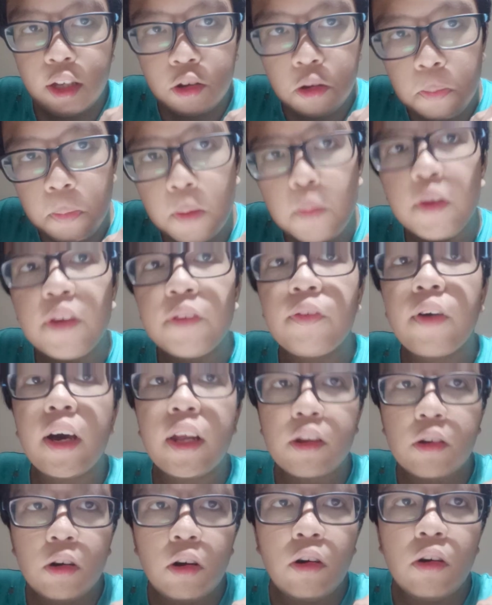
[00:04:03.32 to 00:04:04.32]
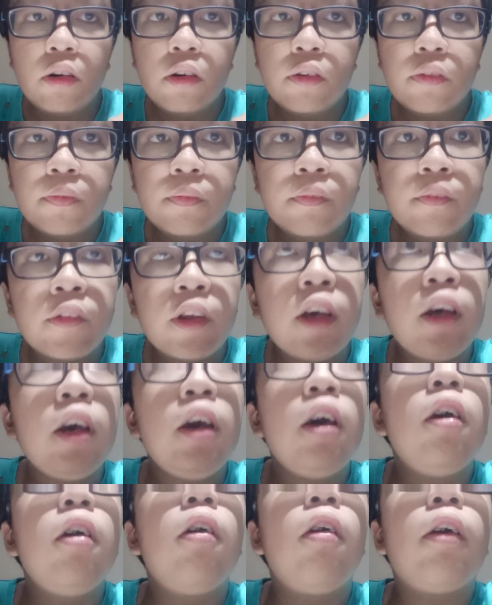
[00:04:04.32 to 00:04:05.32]
itu bermanfaat kok
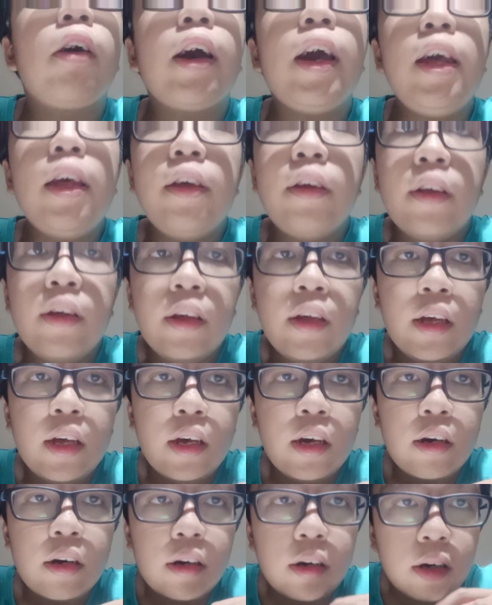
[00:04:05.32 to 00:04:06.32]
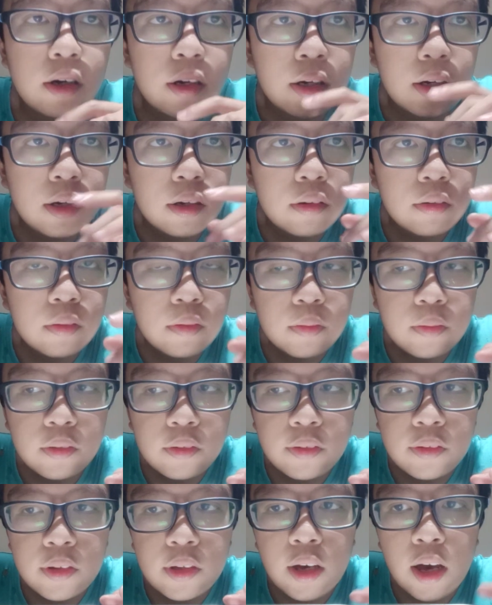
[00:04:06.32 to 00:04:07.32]
oke okay?
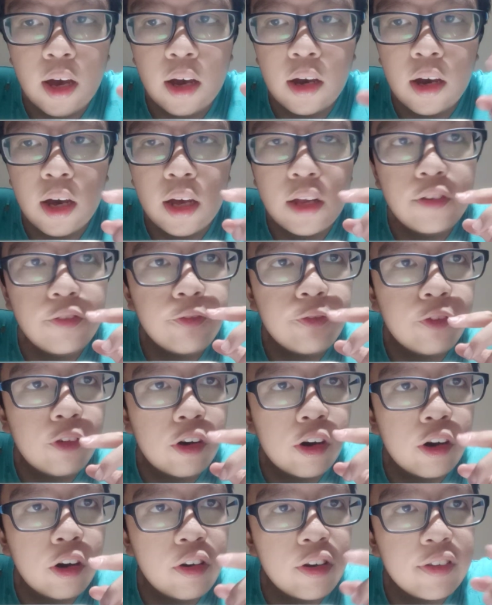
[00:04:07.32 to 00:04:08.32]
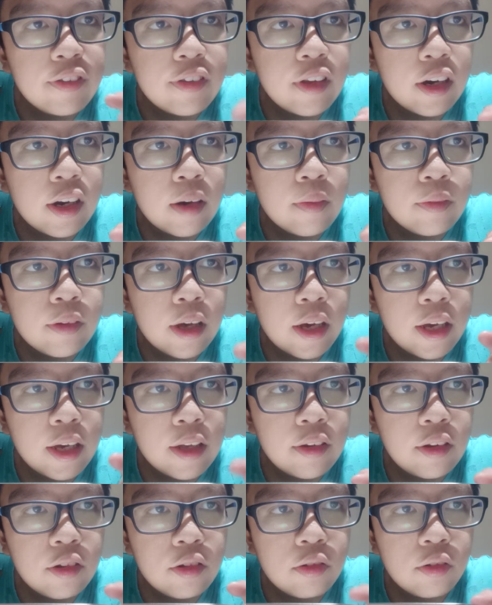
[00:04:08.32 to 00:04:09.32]
silakan follow Instagram saya
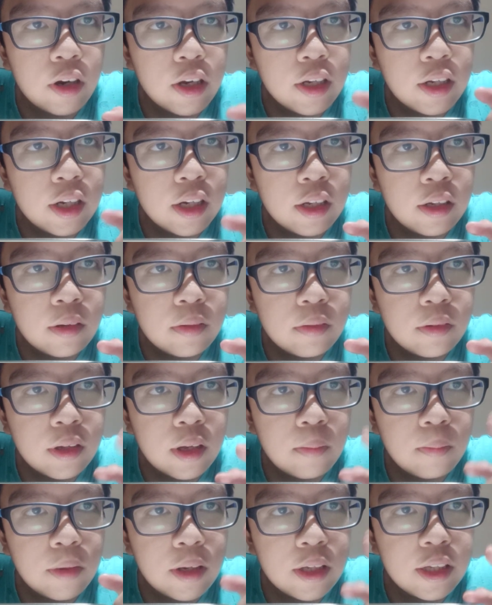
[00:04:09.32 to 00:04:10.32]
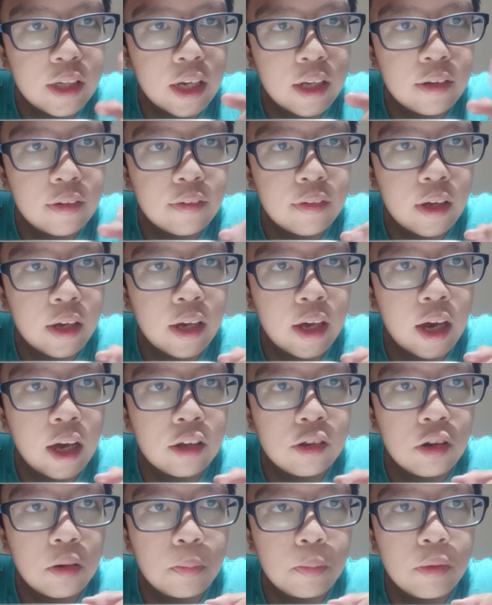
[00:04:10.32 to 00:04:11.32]
sesuai dengan nama channel saya
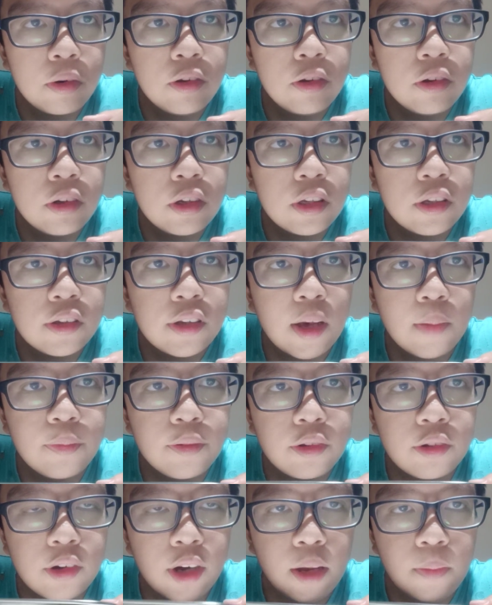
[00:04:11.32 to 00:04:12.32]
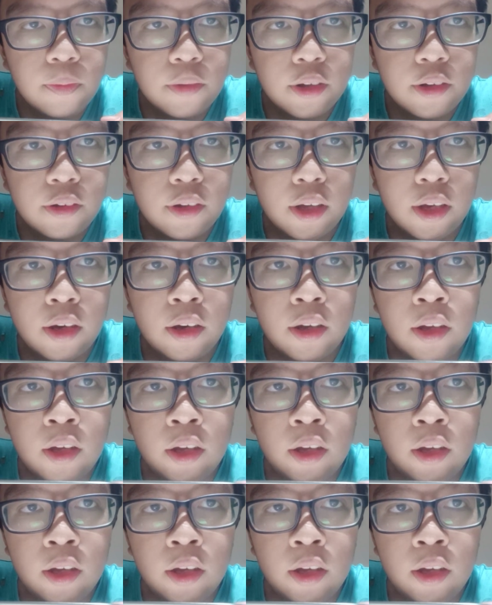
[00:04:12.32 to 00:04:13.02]
ataupun subscribe channel saya.